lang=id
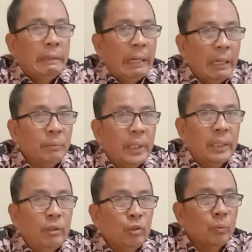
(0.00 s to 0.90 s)
Dalam
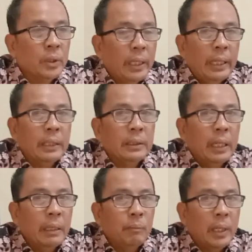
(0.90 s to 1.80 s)
channel YouTube saya,
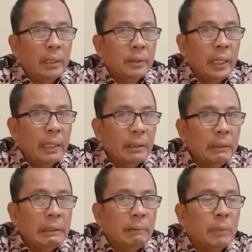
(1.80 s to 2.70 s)
saya
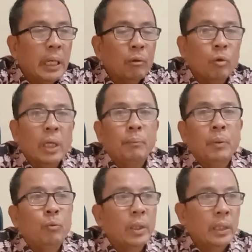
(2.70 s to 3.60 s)
berhati-hati melakukan
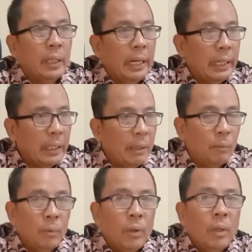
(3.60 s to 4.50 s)
perbuatan
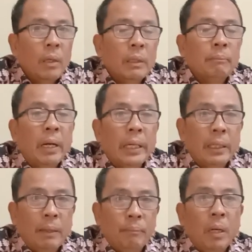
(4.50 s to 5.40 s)
haram, baik
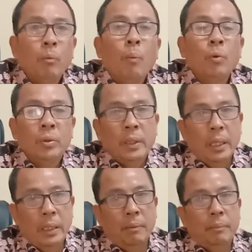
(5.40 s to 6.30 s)
nampak maupun
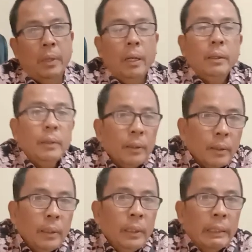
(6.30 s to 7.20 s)
tidak nampak.
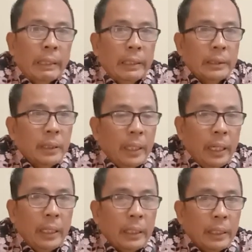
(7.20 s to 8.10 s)
Karena
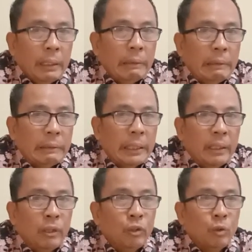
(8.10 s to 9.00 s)
saya ingin
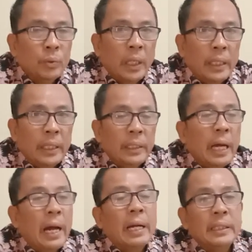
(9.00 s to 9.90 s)
channel YouTube saya ini
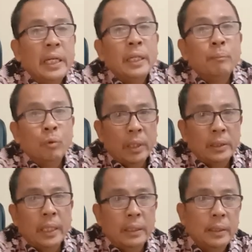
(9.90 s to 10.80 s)
hanya
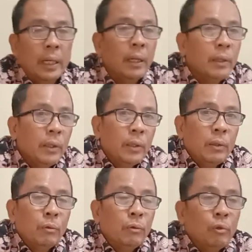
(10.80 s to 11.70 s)
hiburan saja
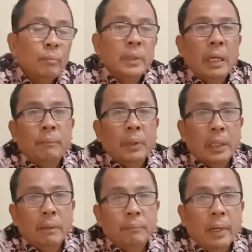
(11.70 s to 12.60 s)
untuk
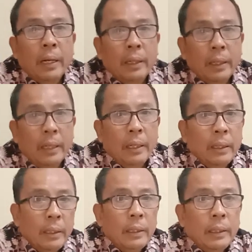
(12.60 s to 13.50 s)
mendapatkan pahala
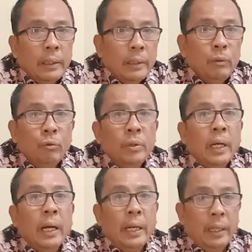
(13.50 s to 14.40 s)

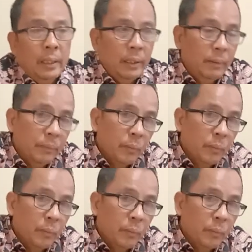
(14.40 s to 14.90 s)
dunia akhirat.